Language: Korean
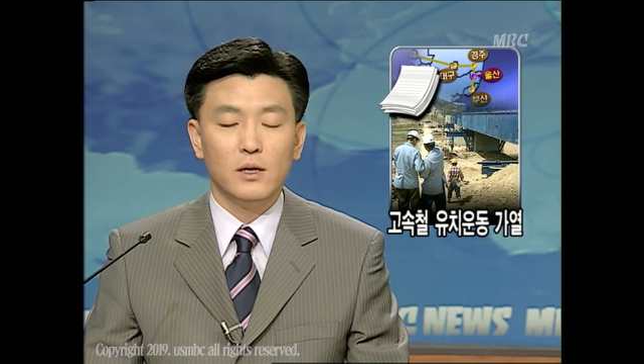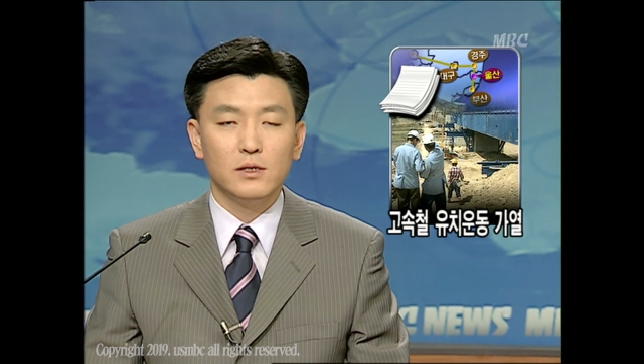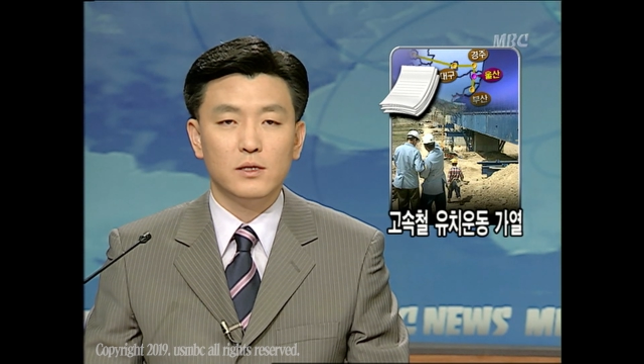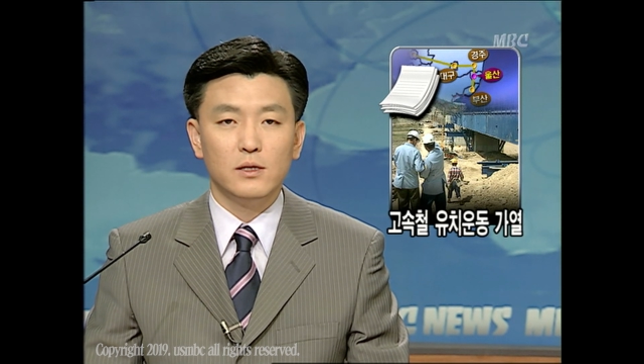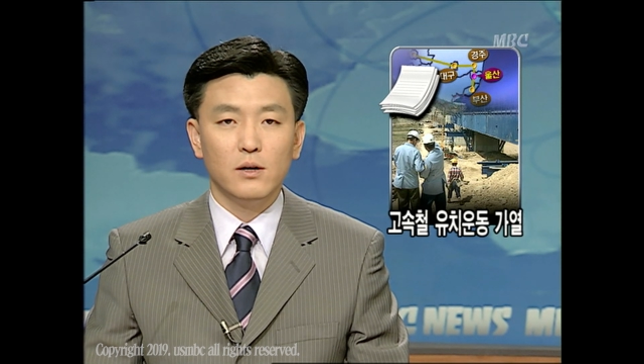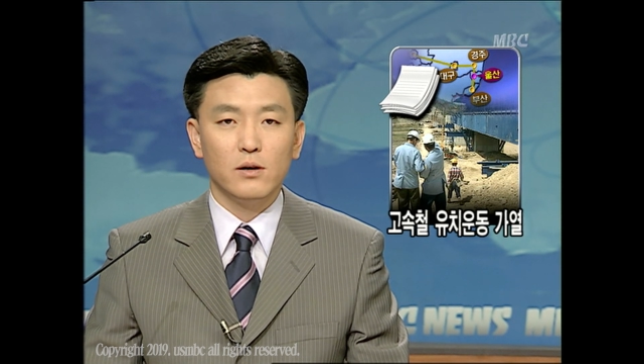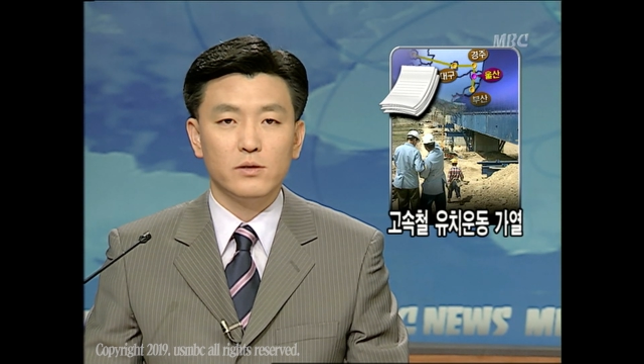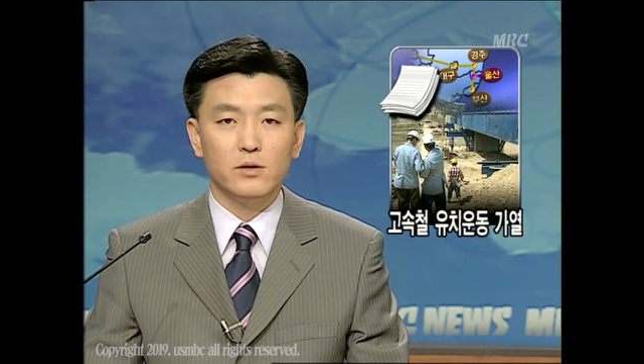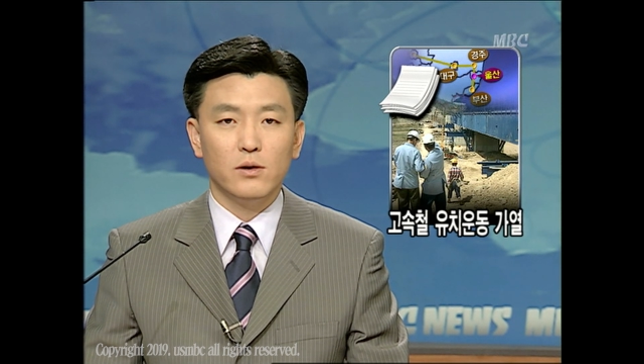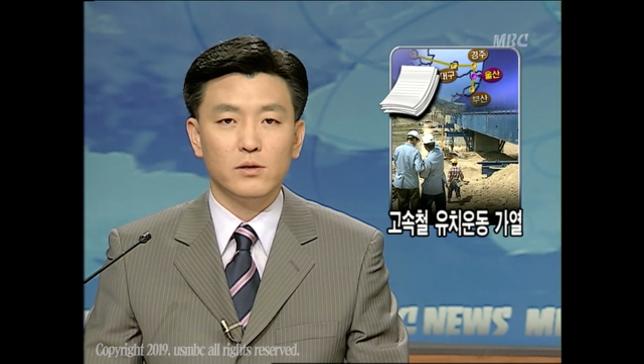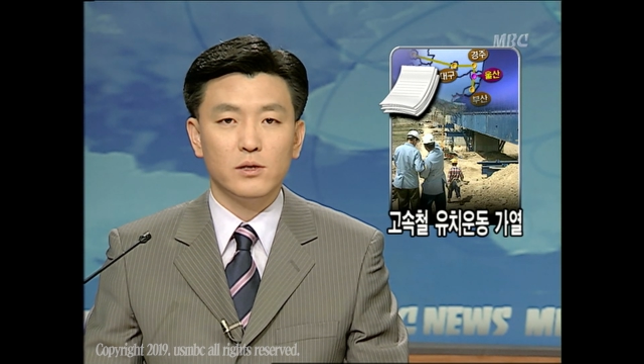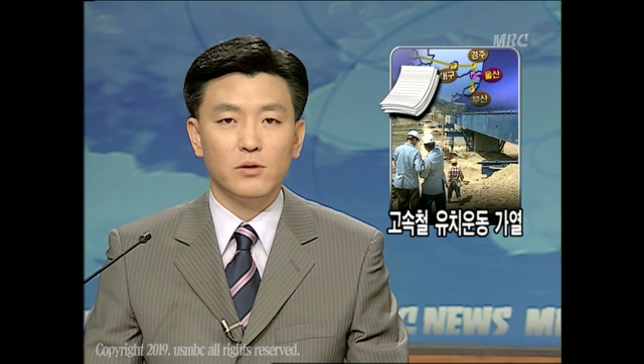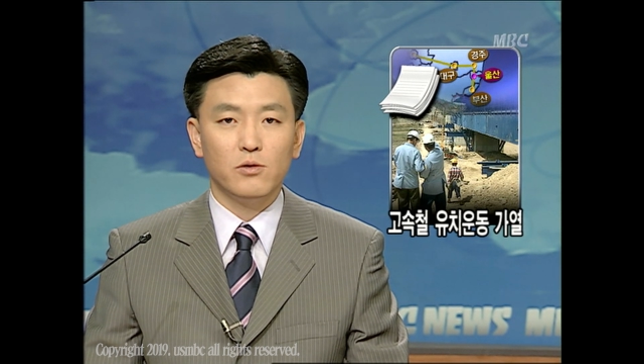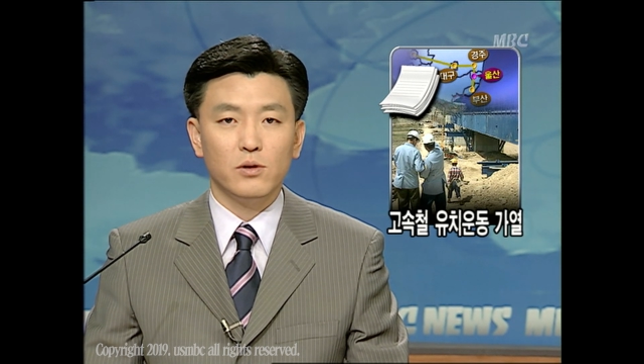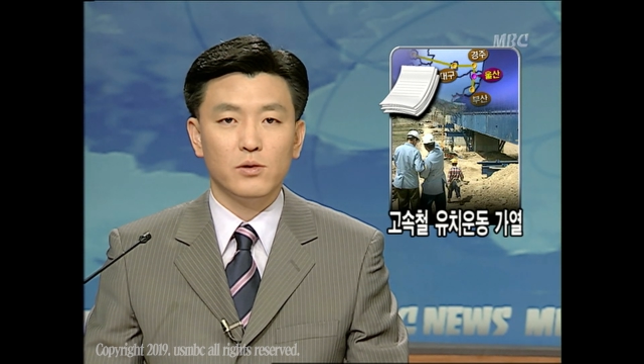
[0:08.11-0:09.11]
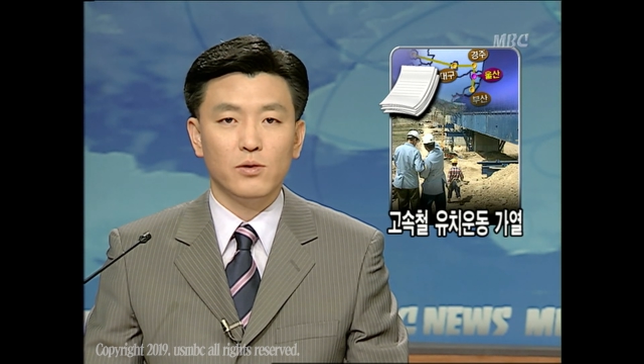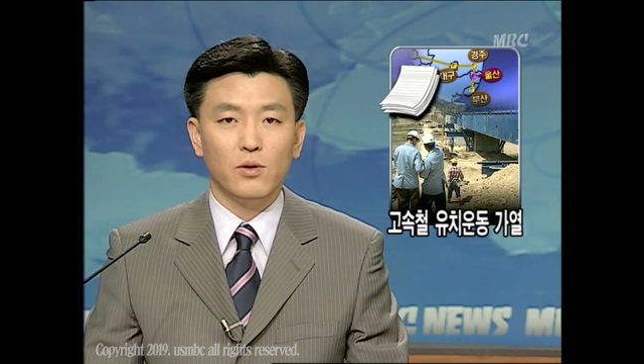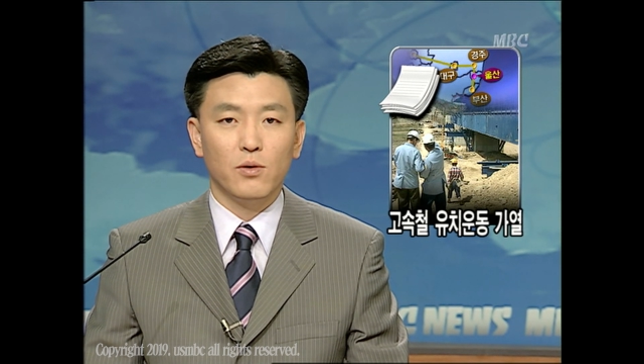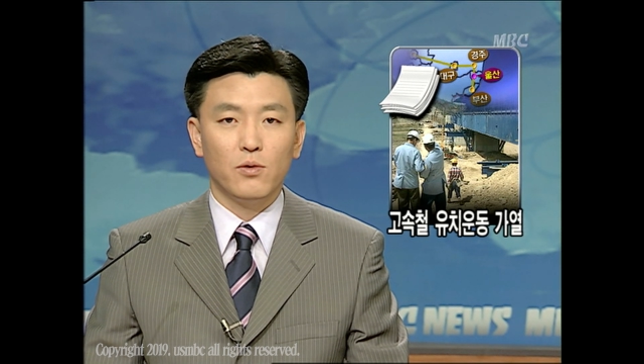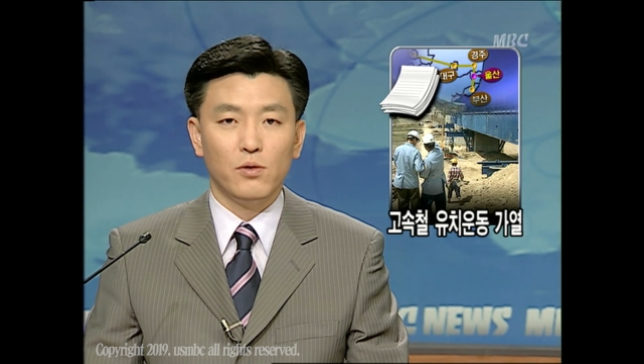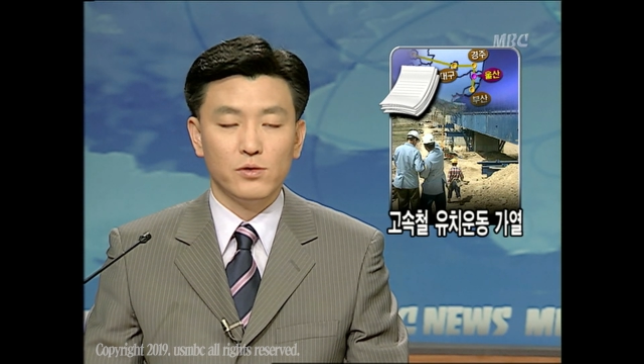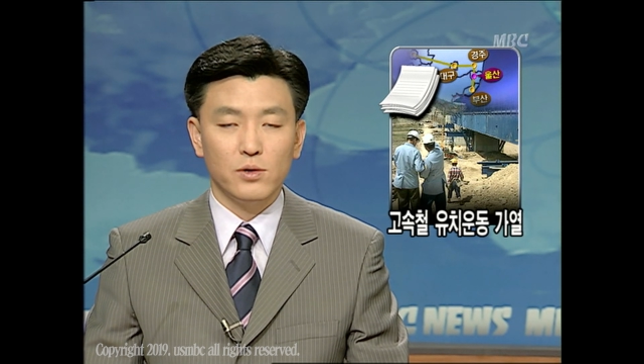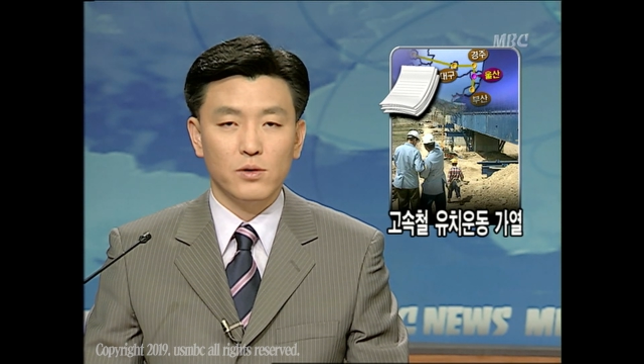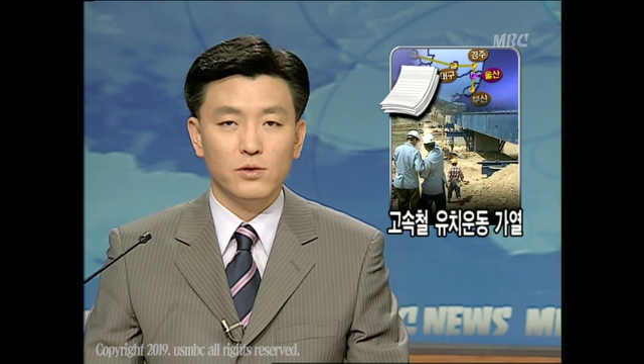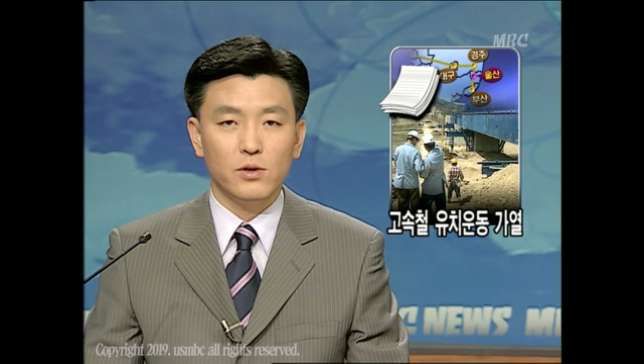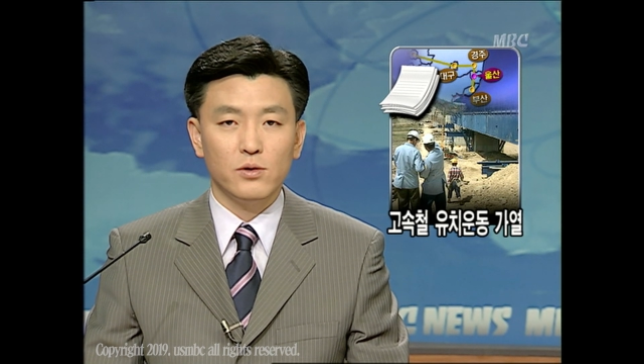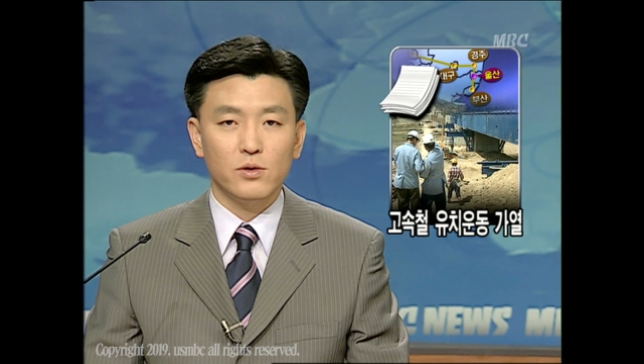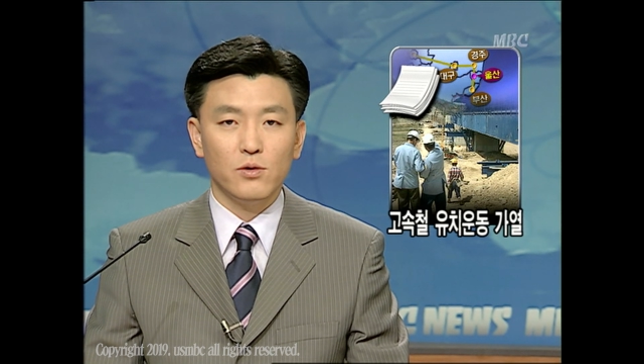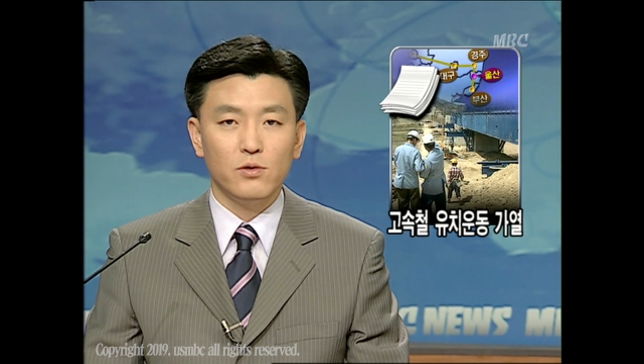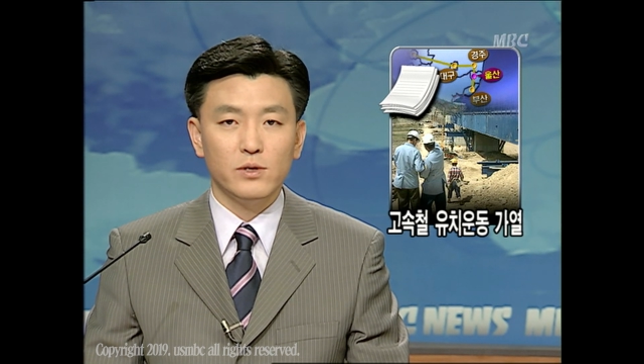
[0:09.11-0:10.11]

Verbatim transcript: 지역 정치권도 고속철도